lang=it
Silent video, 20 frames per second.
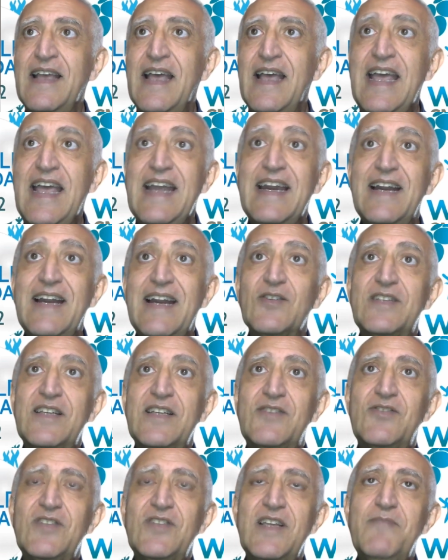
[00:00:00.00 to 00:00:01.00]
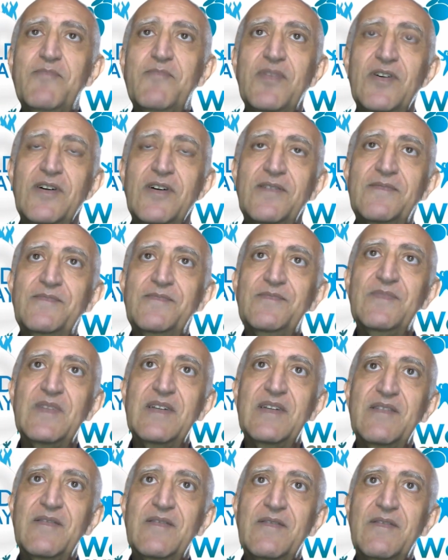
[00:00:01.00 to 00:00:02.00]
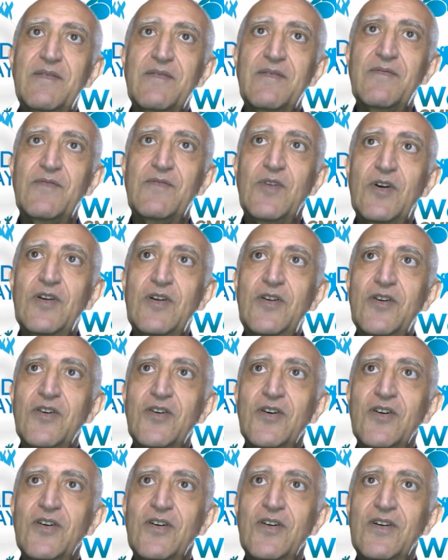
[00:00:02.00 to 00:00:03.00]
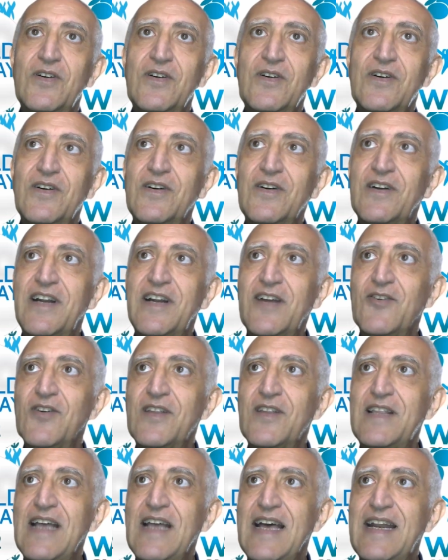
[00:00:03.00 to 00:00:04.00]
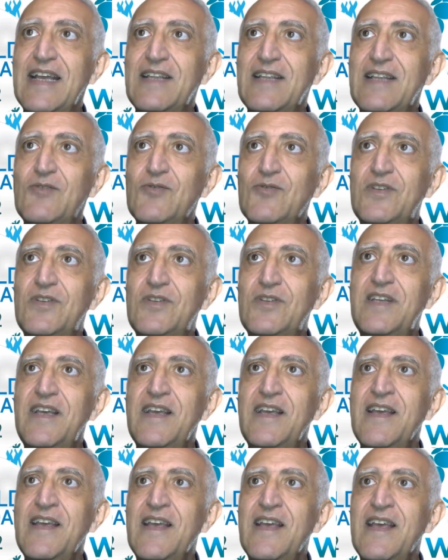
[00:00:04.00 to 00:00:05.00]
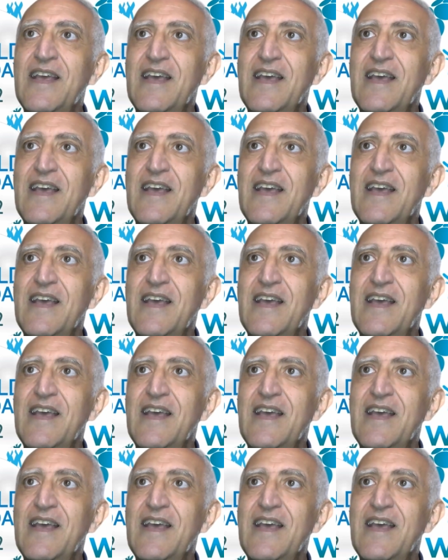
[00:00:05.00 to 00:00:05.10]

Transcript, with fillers: e nello stesso tempo voglio uh, ricordare a tutti